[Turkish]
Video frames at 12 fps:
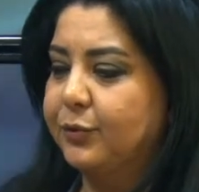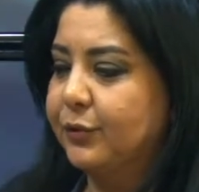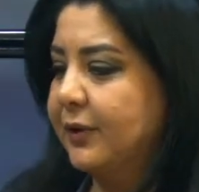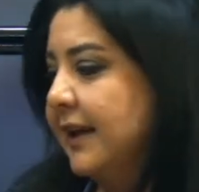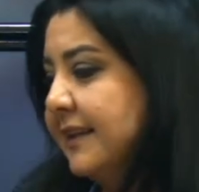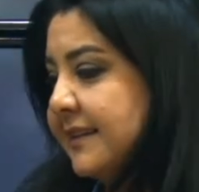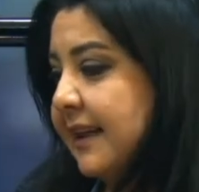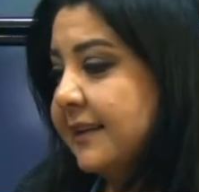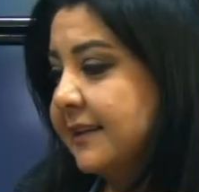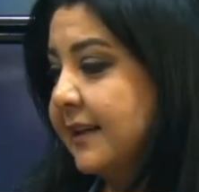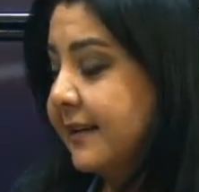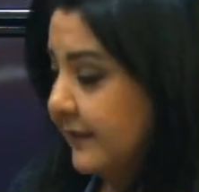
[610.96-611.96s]
bu
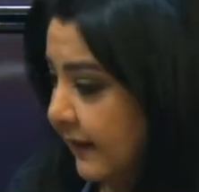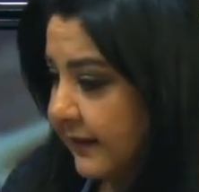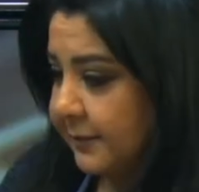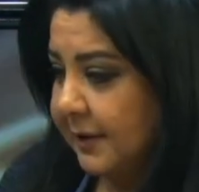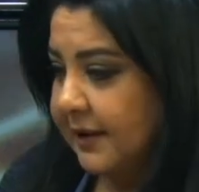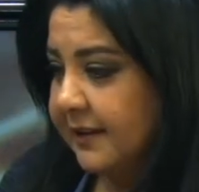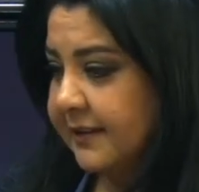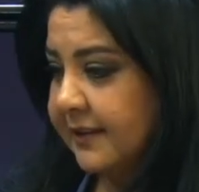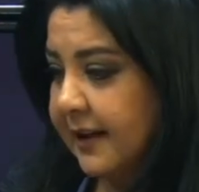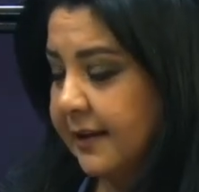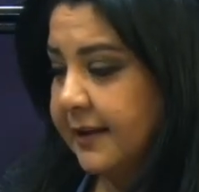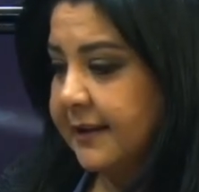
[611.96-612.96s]
lezzetleri tatmak
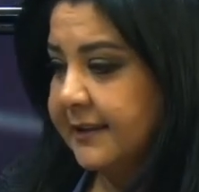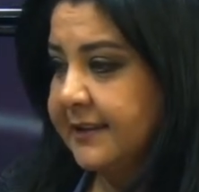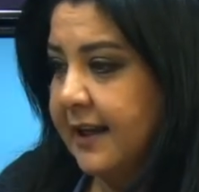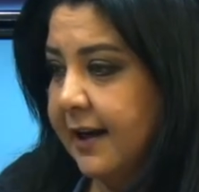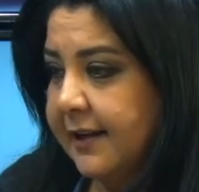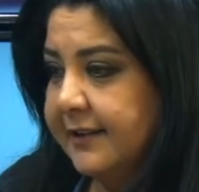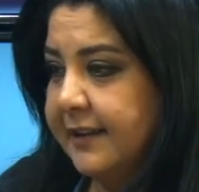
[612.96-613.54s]
adına ziyaret